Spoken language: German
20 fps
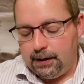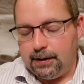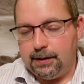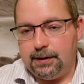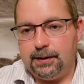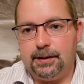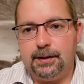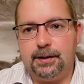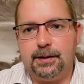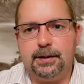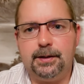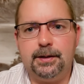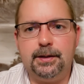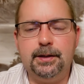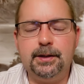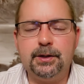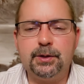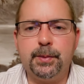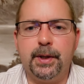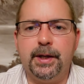Äh,
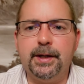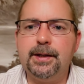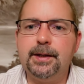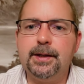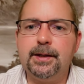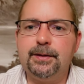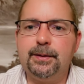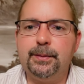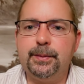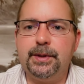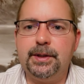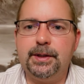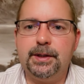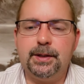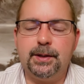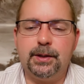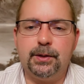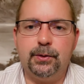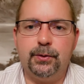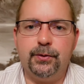hier spreche ich aber bei
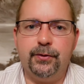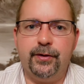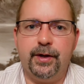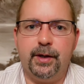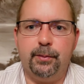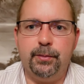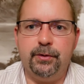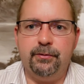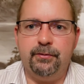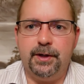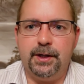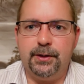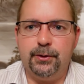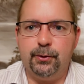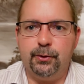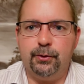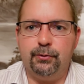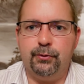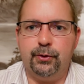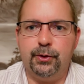der
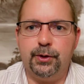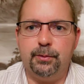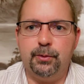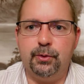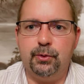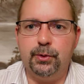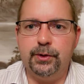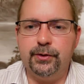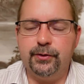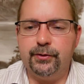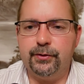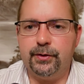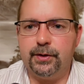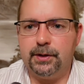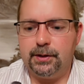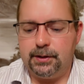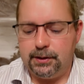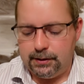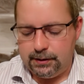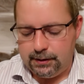Konzernbewertung von einem
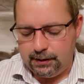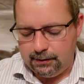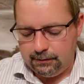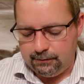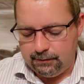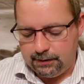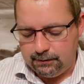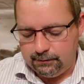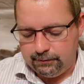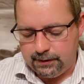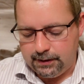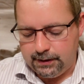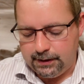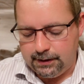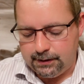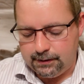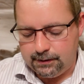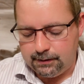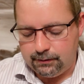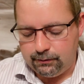
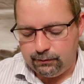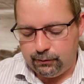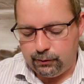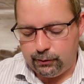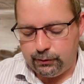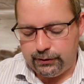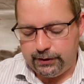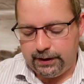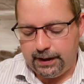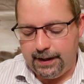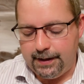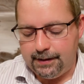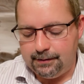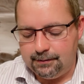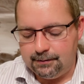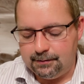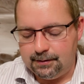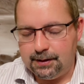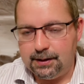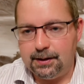Kursgewinnverhältnis äh, von
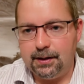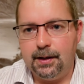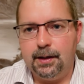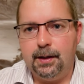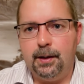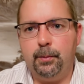30